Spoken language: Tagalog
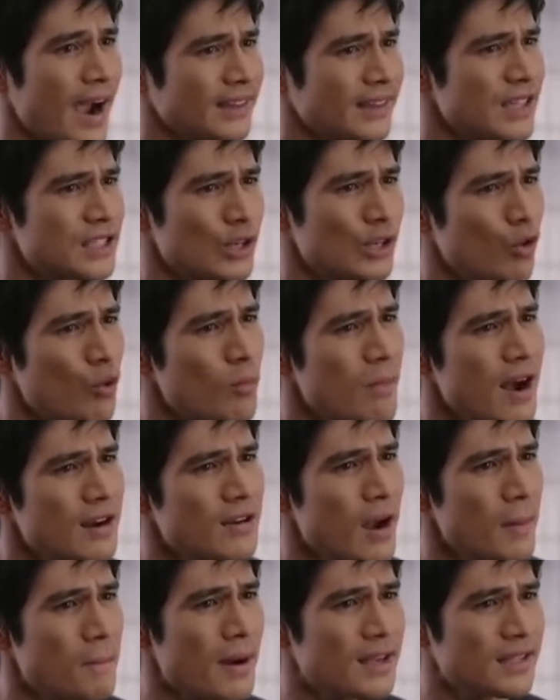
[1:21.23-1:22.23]
isang
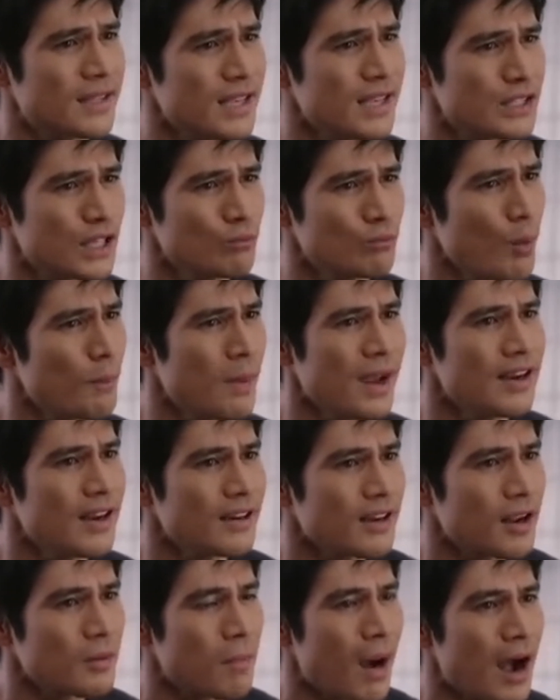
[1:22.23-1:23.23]
umaga pagising mo biglang
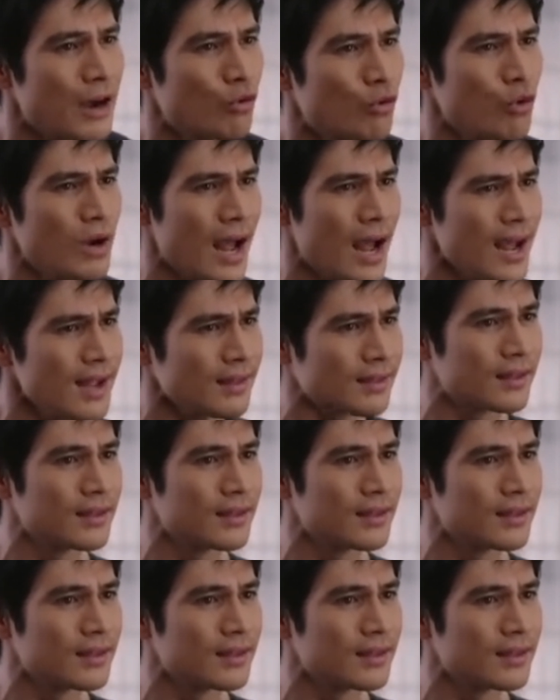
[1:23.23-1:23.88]
nagbago lahat.